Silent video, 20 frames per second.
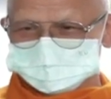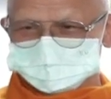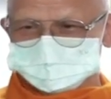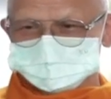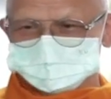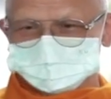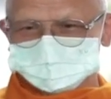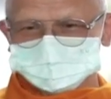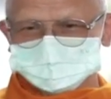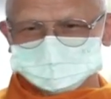
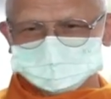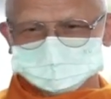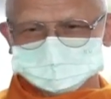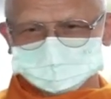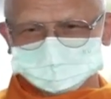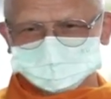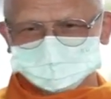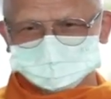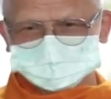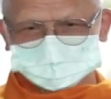ก่อนตรัสรู้
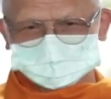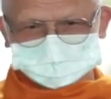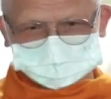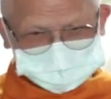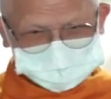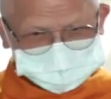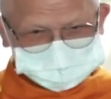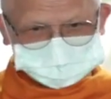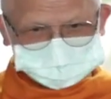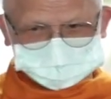มันเอ๊ะ
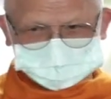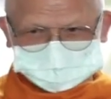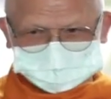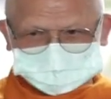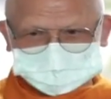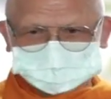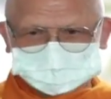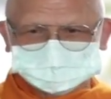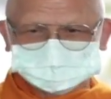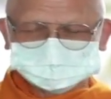อยู่ในใจ
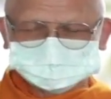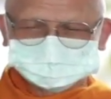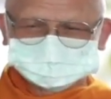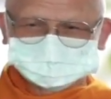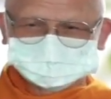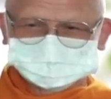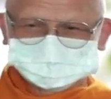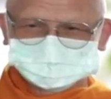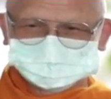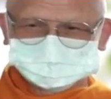
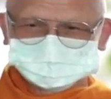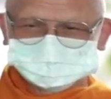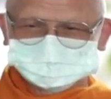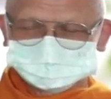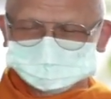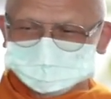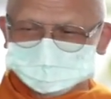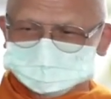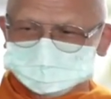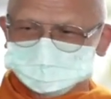พอ
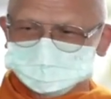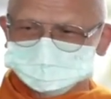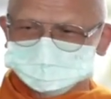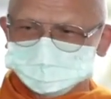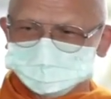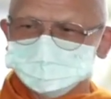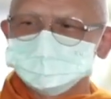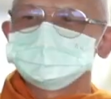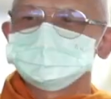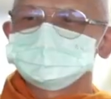สรู้พออ้อ